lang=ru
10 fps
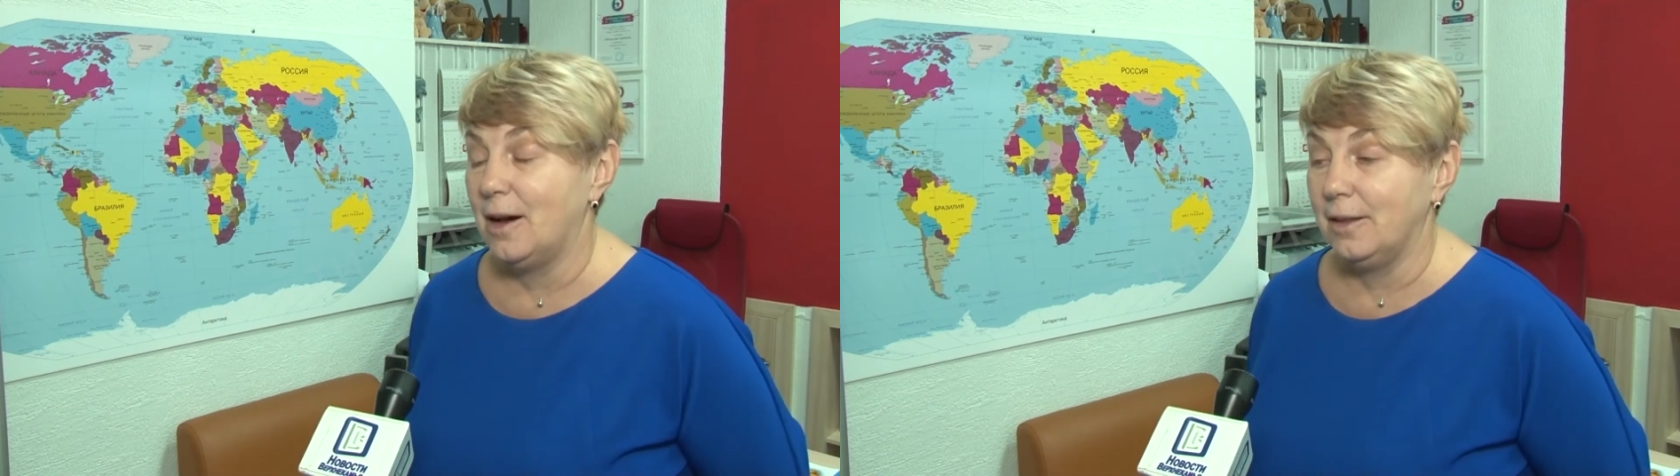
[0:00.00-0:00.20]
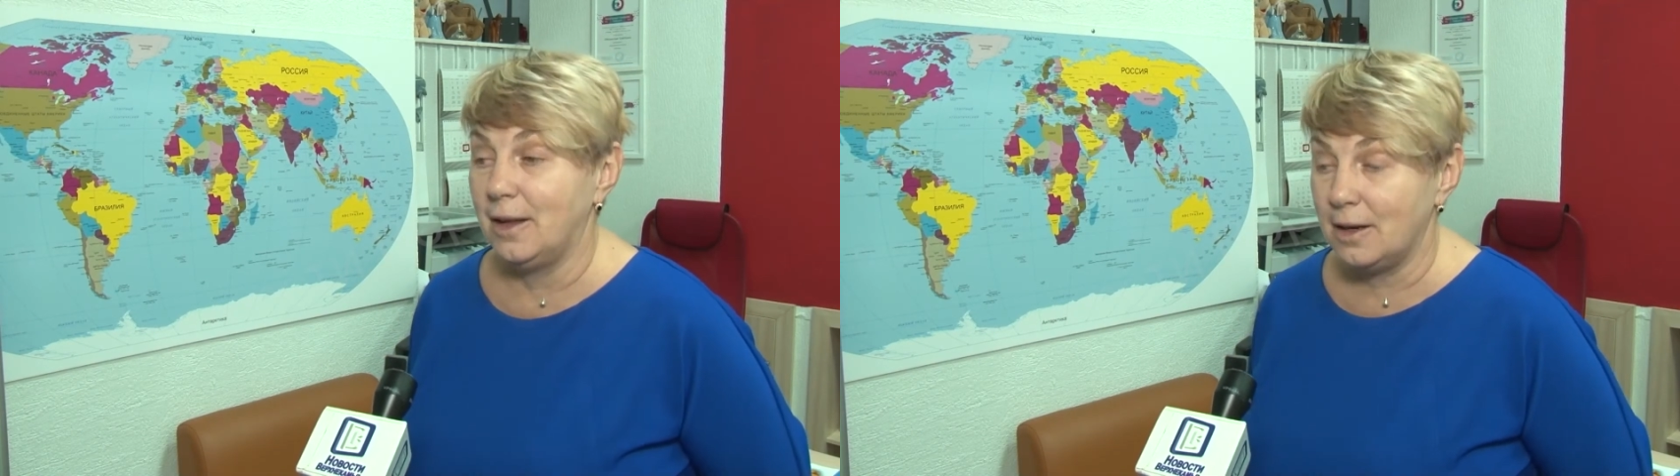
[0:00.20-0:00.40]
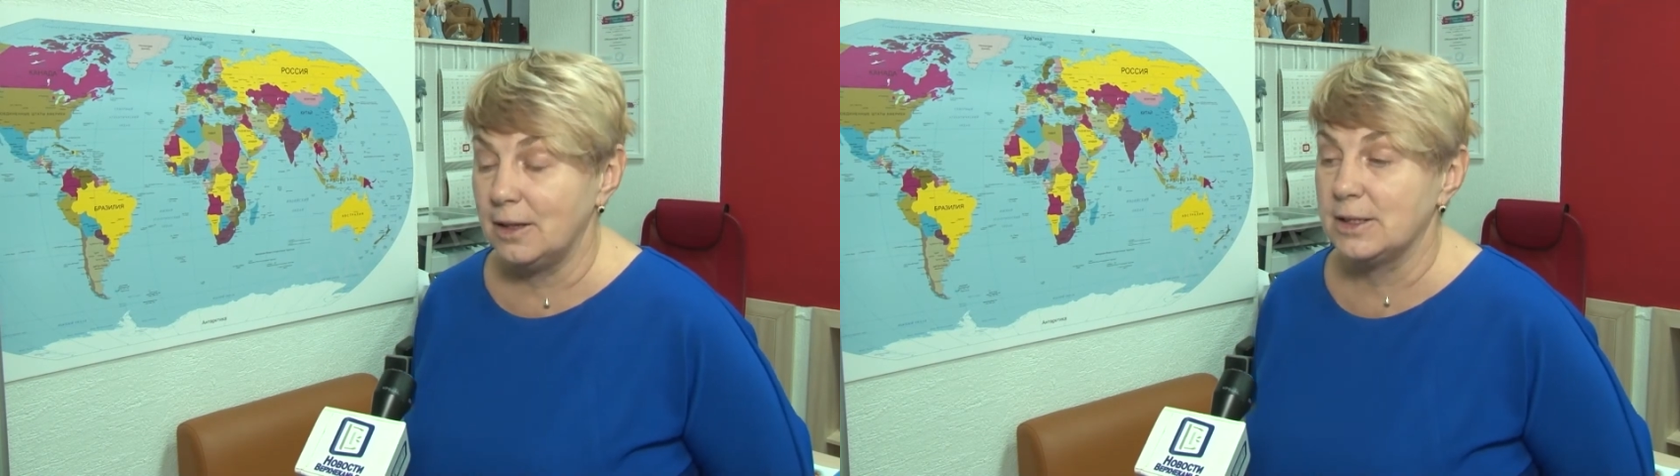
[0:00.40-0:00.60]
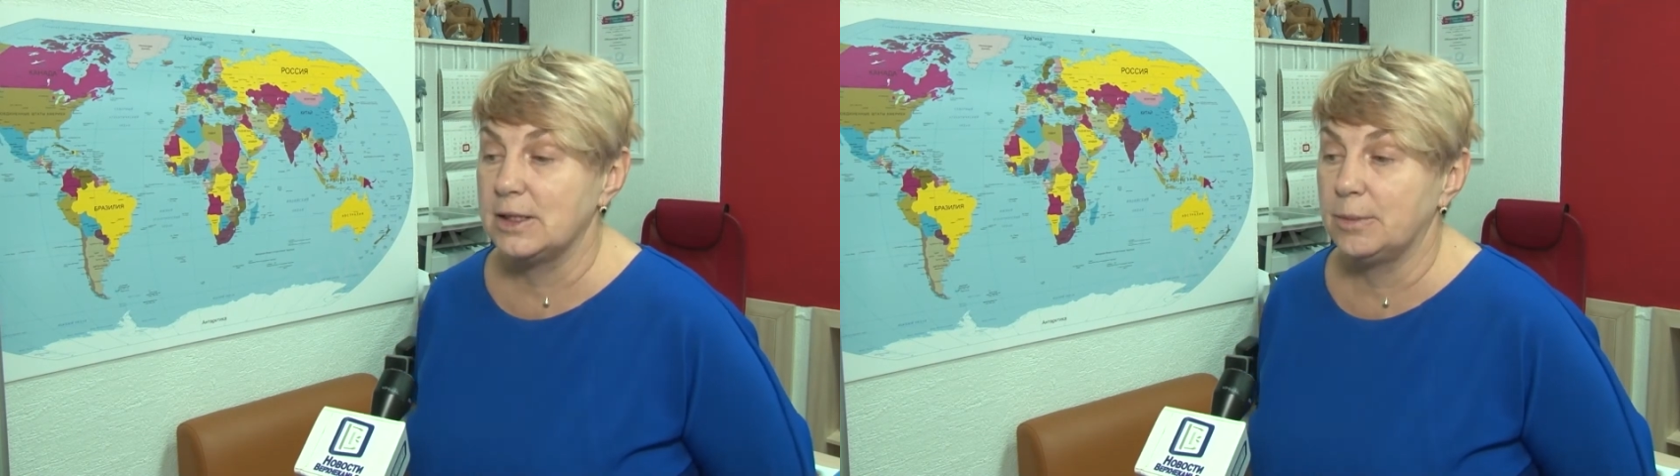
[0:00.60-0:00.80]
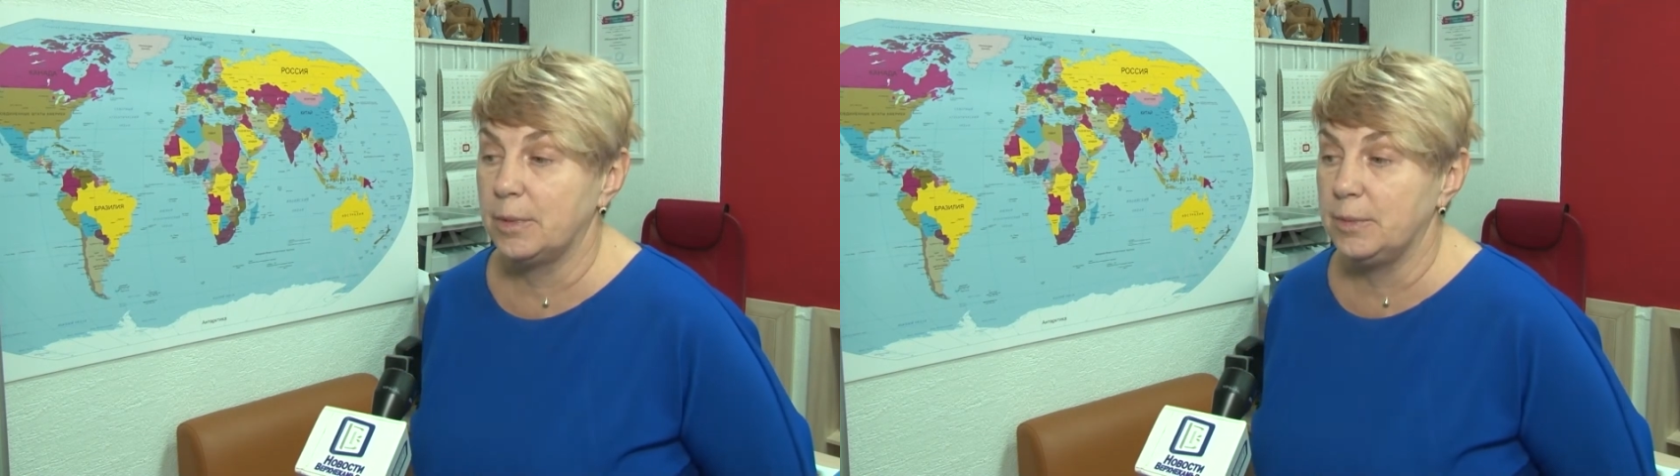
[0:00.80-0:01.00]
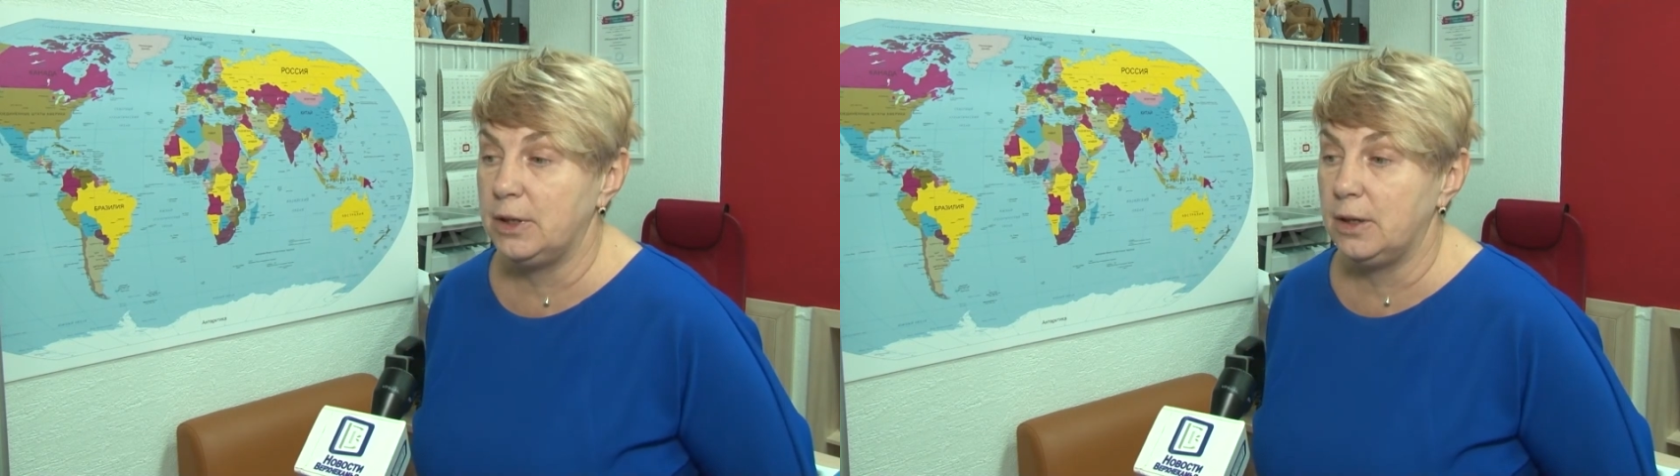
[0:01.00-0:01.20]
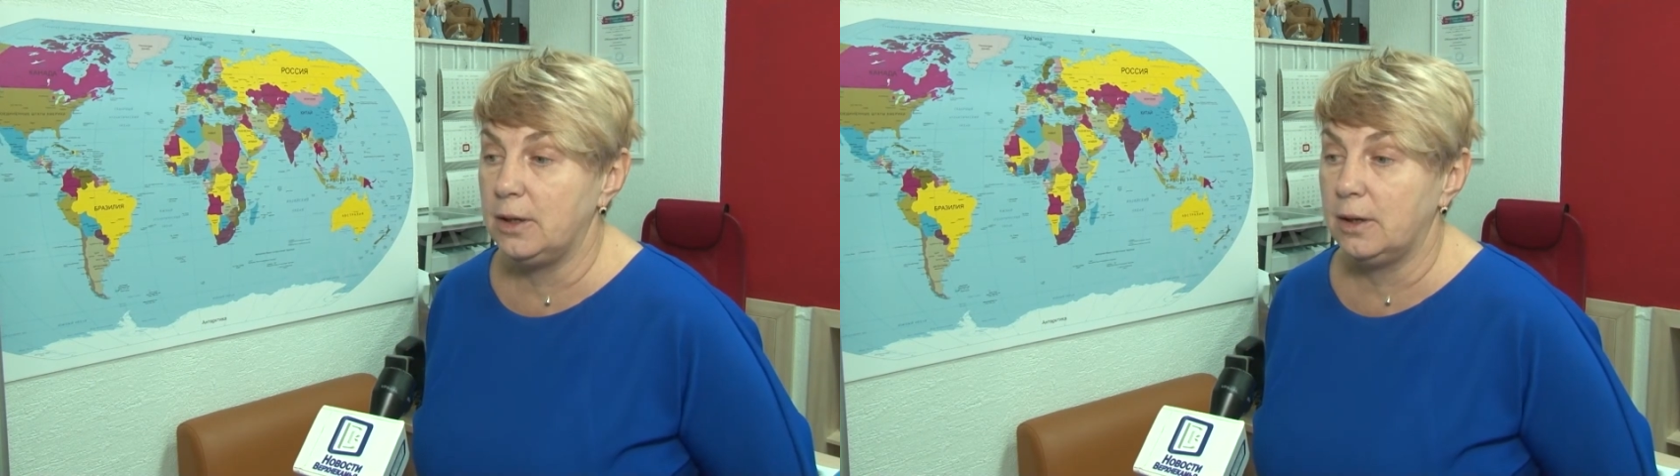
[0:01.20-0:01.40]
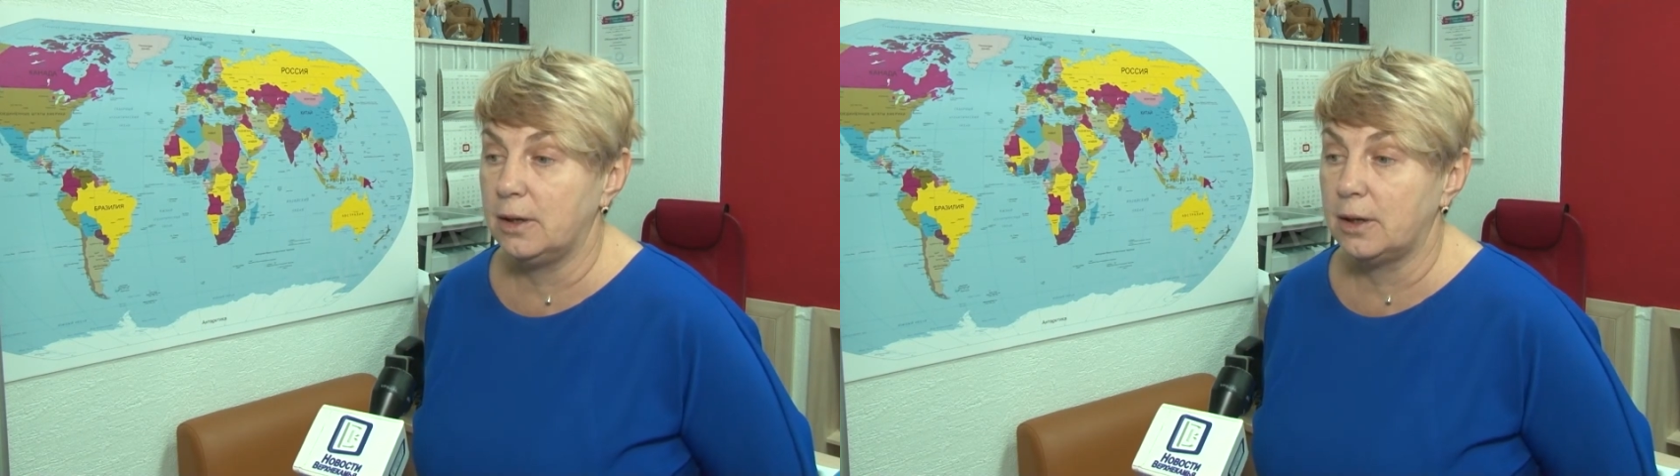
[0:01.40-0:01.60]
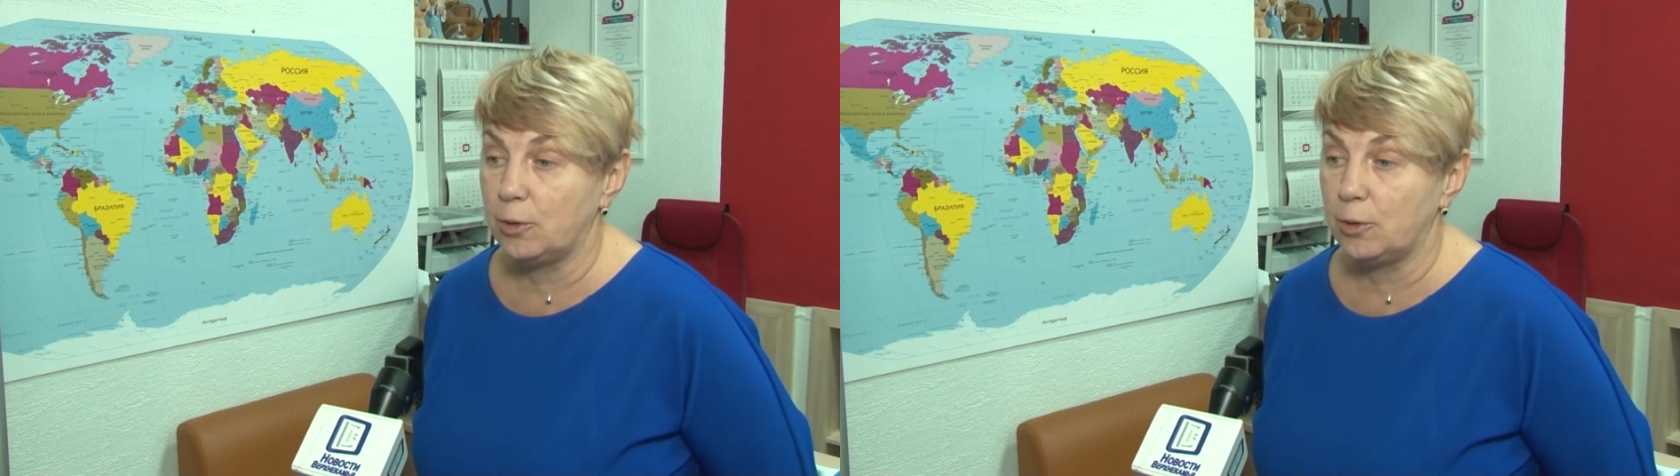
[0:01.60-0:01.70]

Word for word: А так, на самом деле,